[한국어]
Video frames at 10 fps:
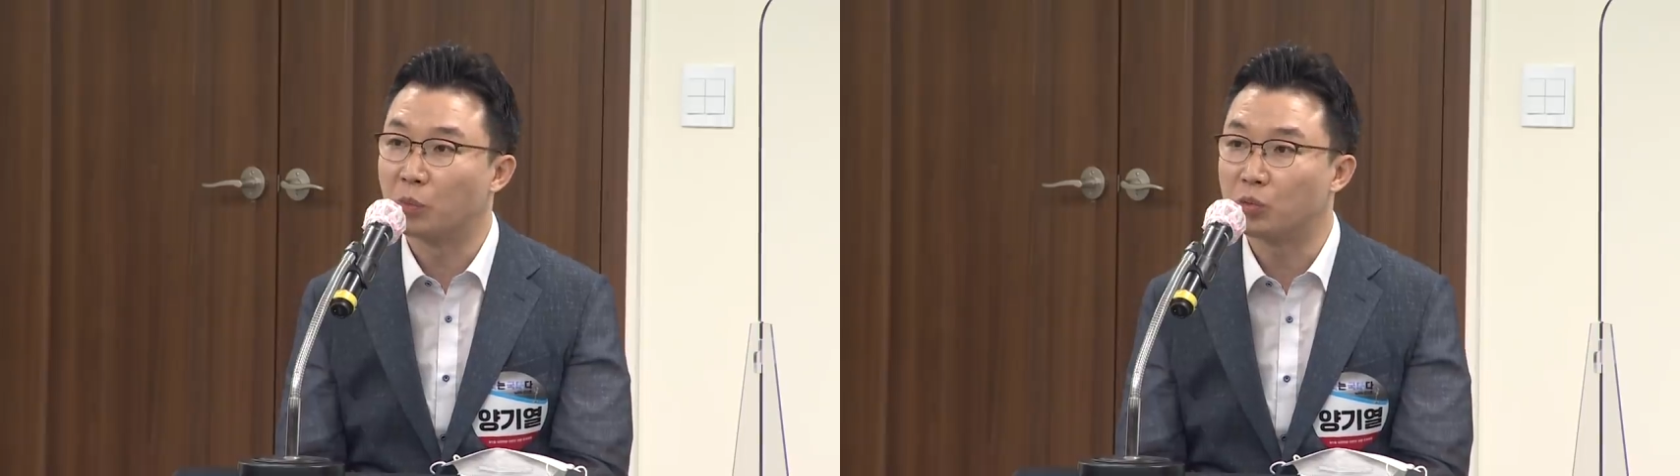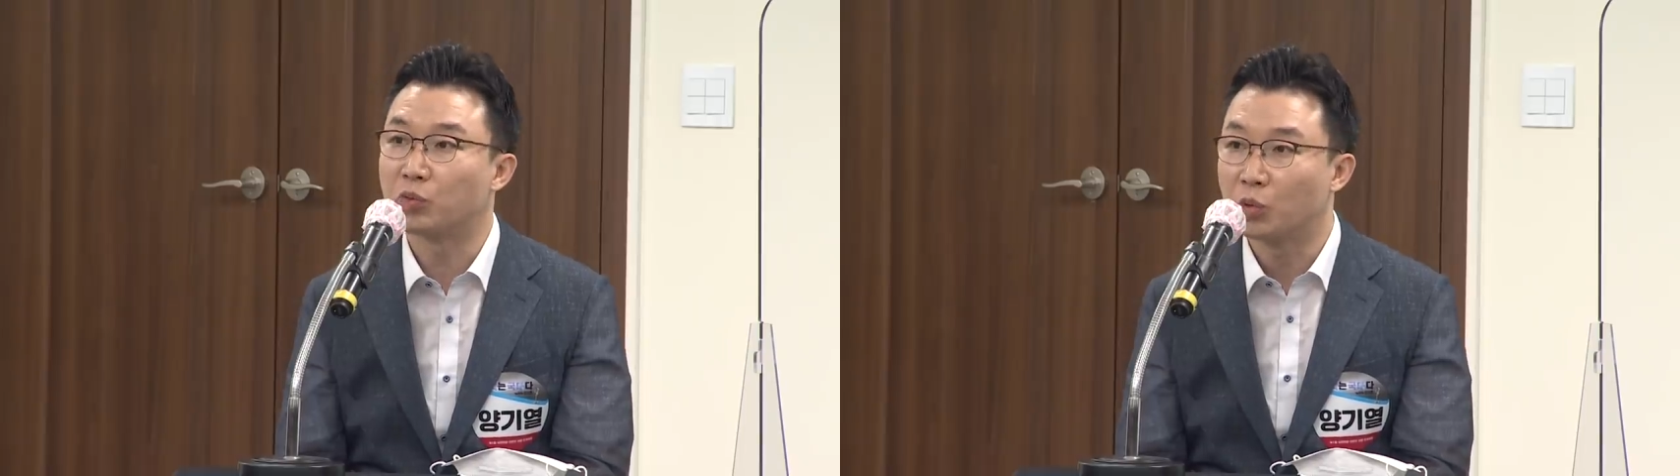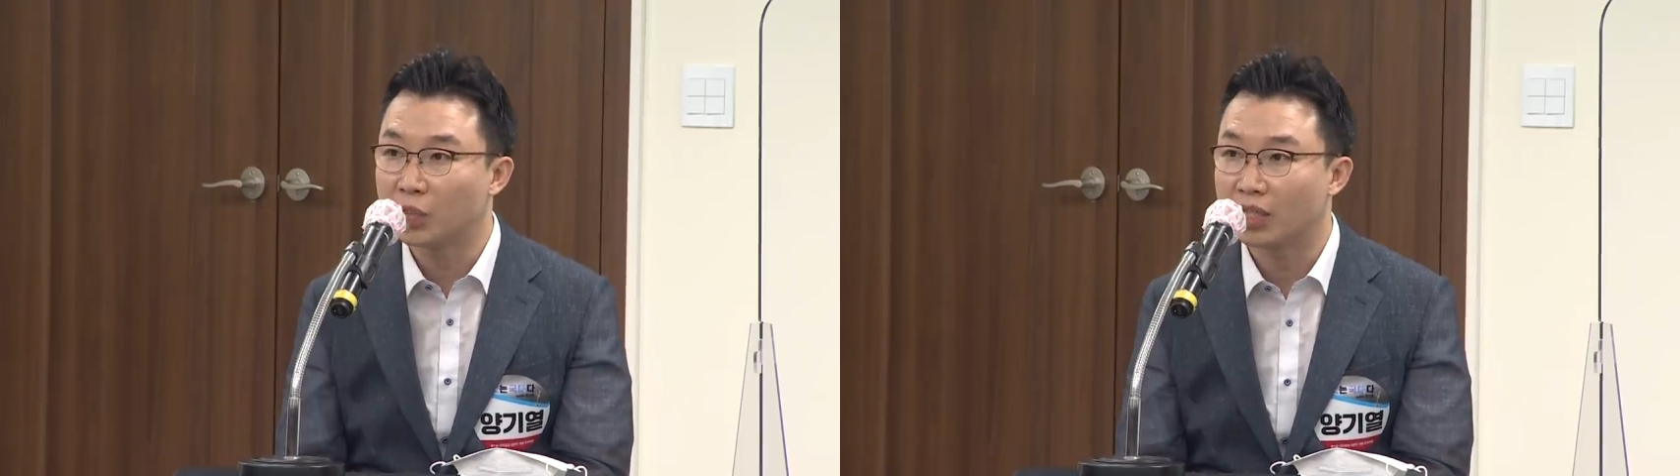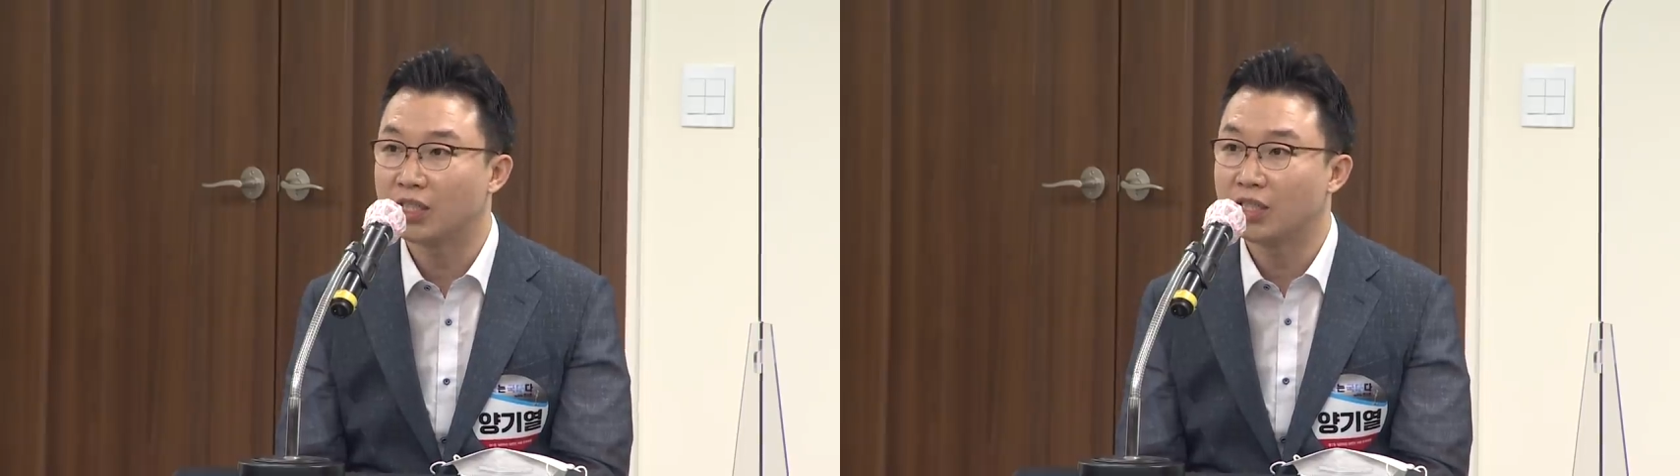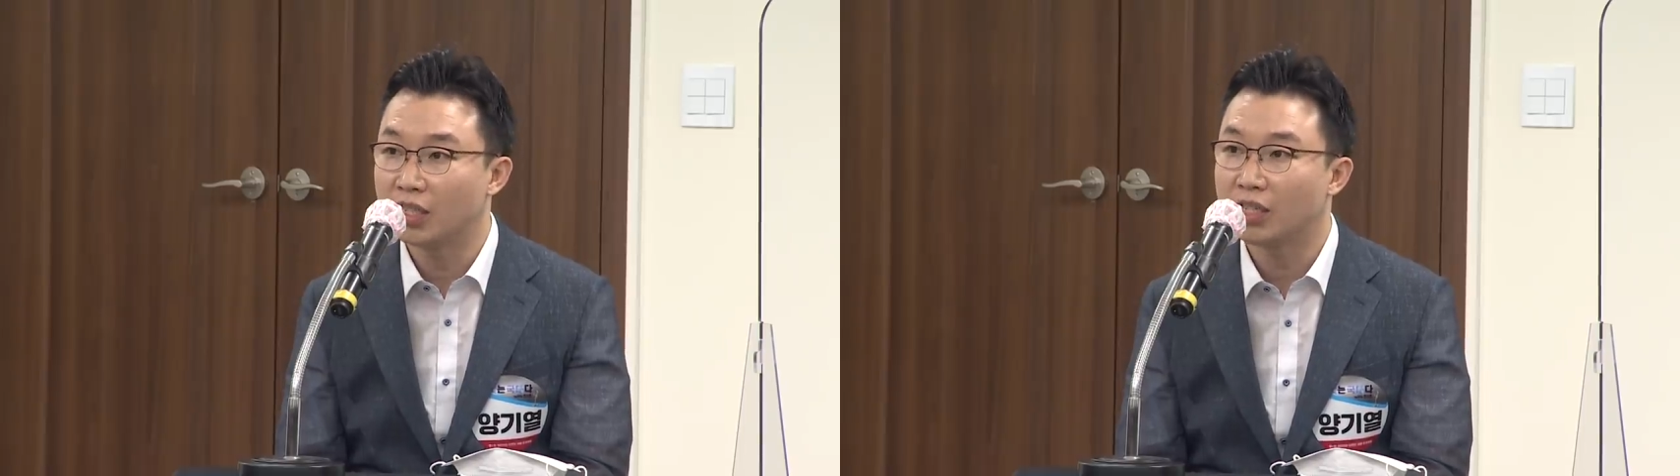뭐 부동산
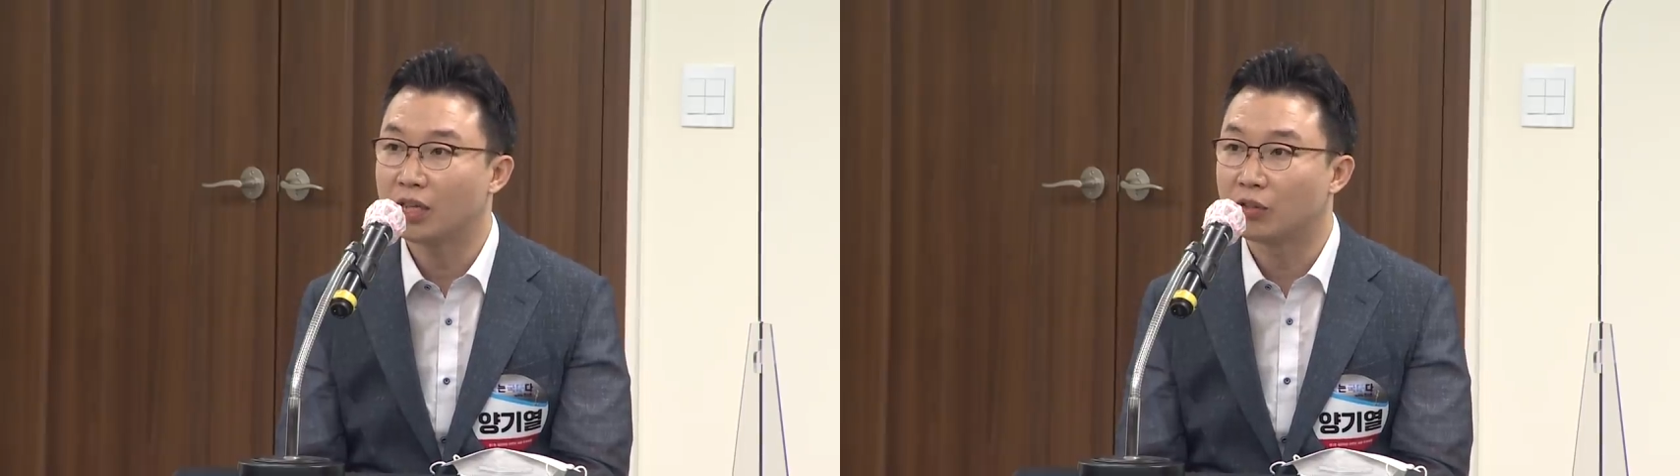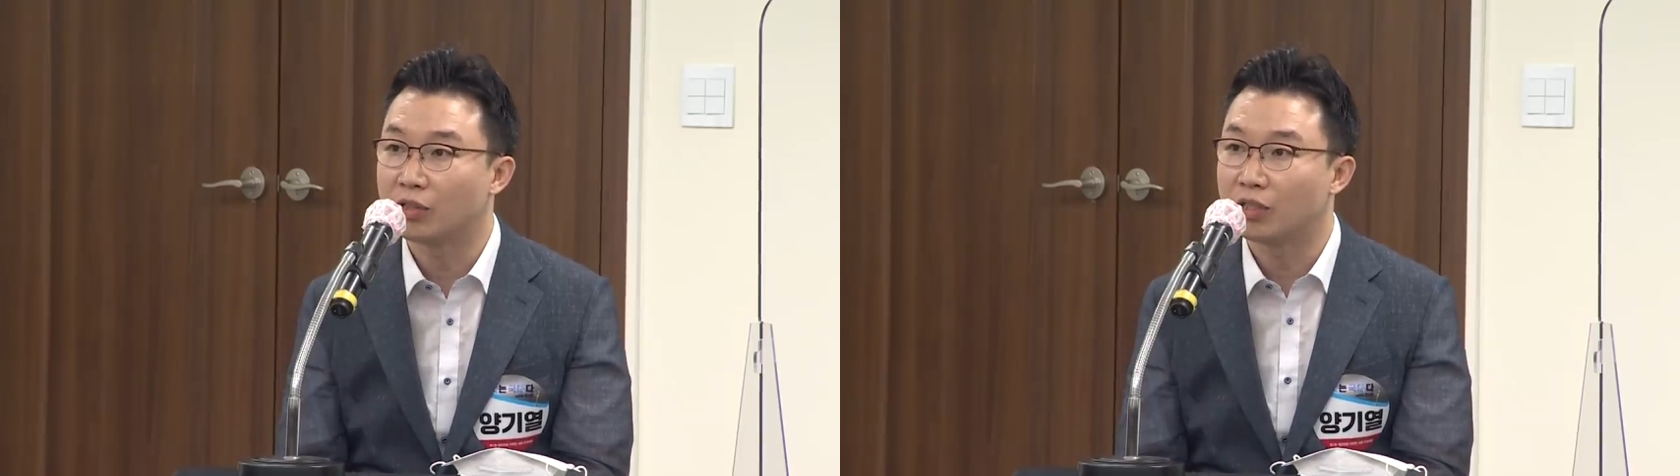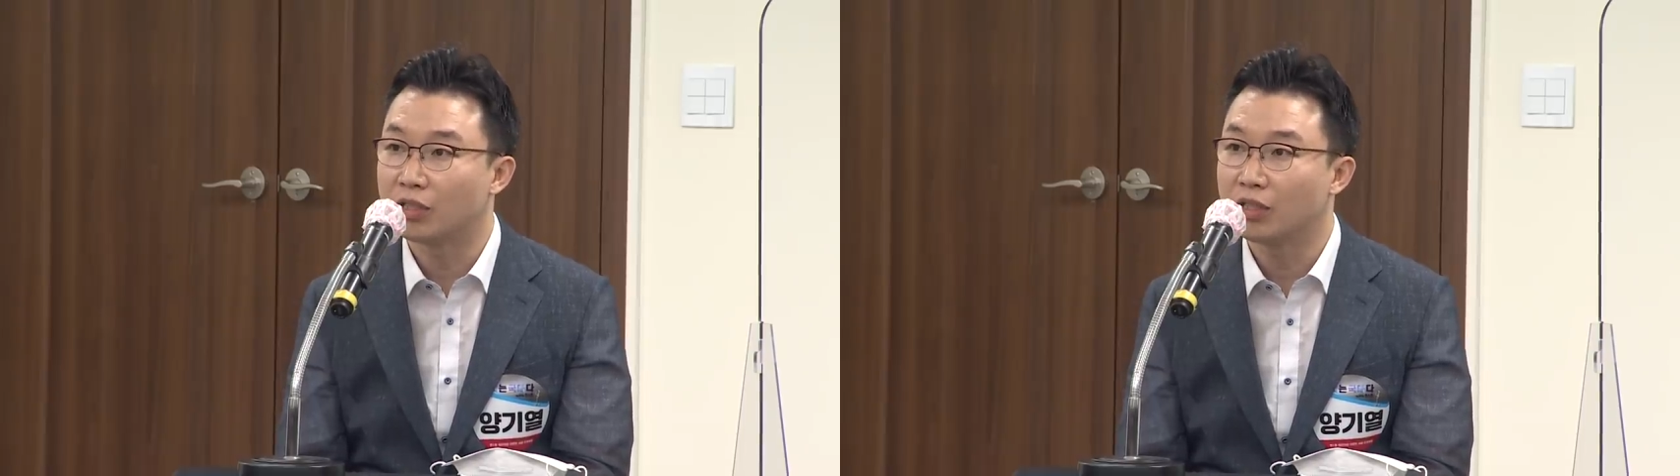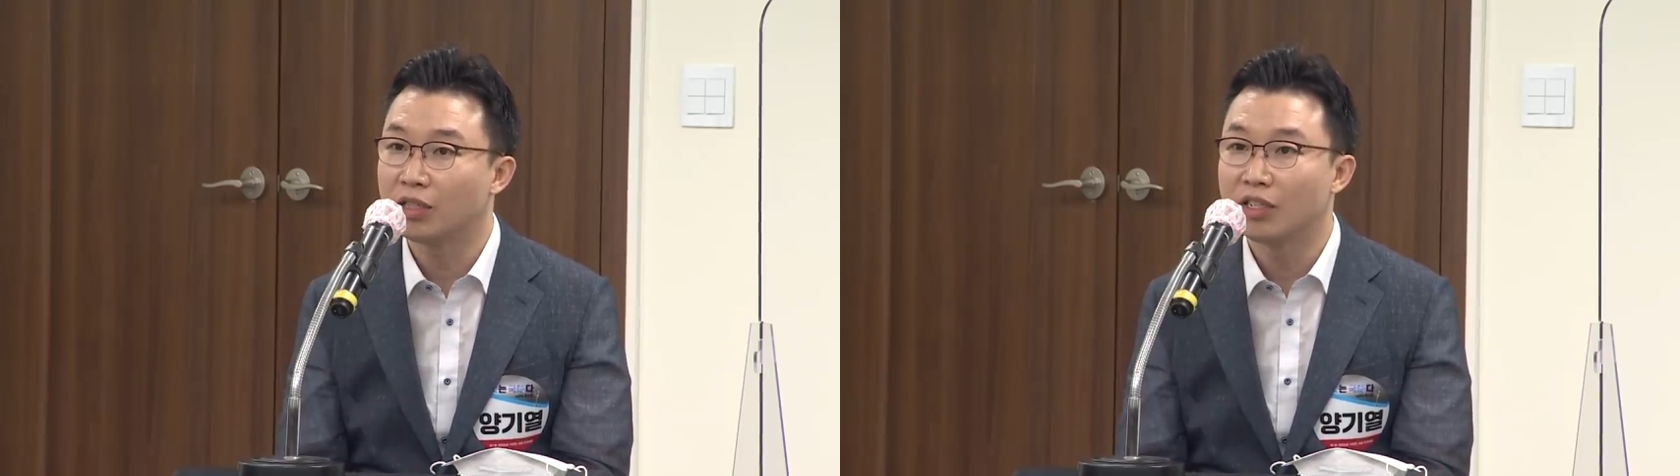실책이라든지